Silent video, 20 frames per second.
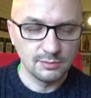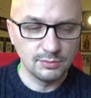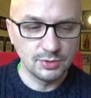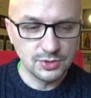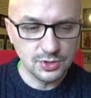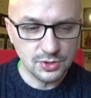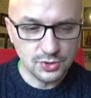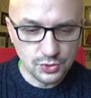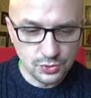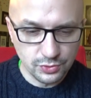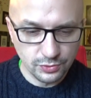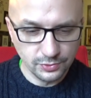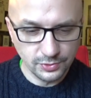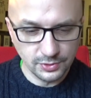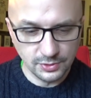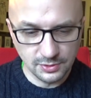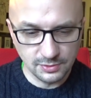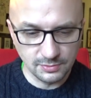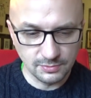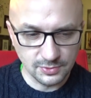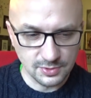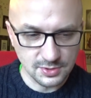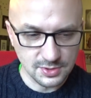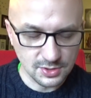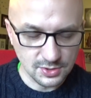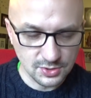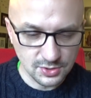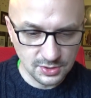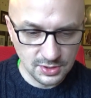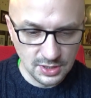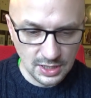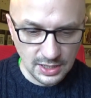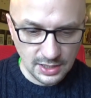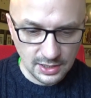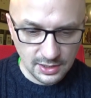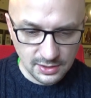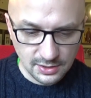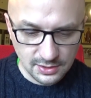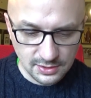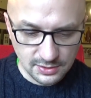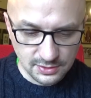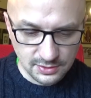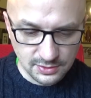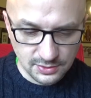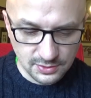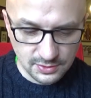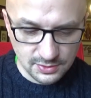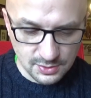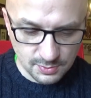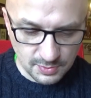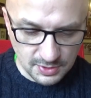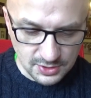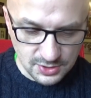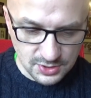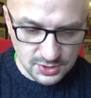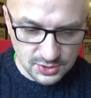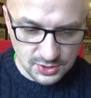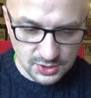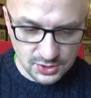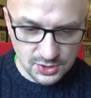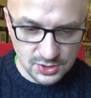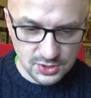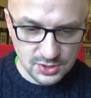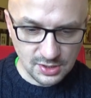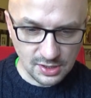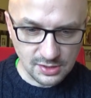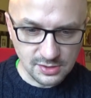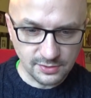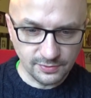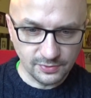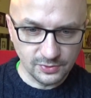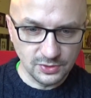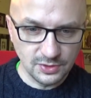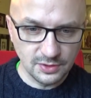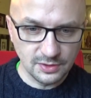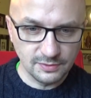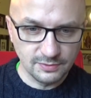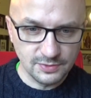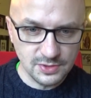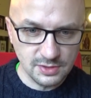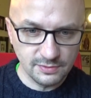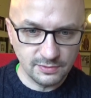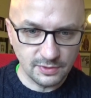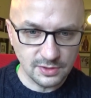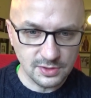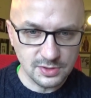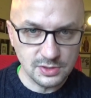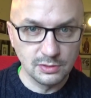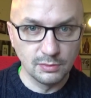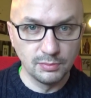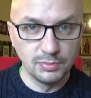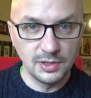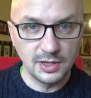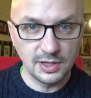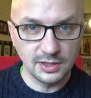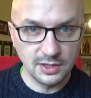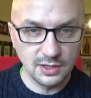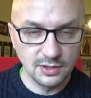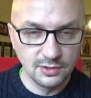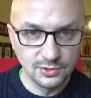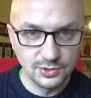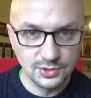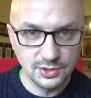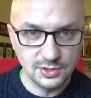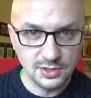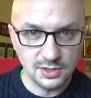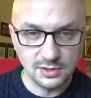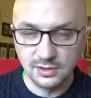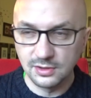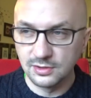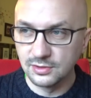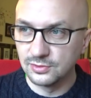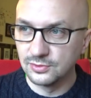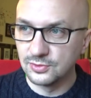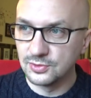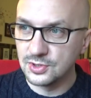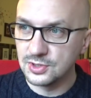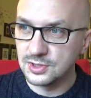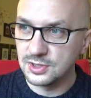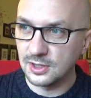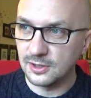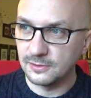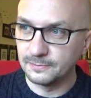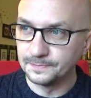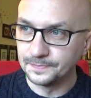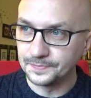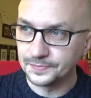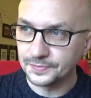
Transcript: bycie czujnym, to znaczy yy, zobaczcie, że chrześcijaństwo nie wzywa nas do byle jakiego życia, tylko do życia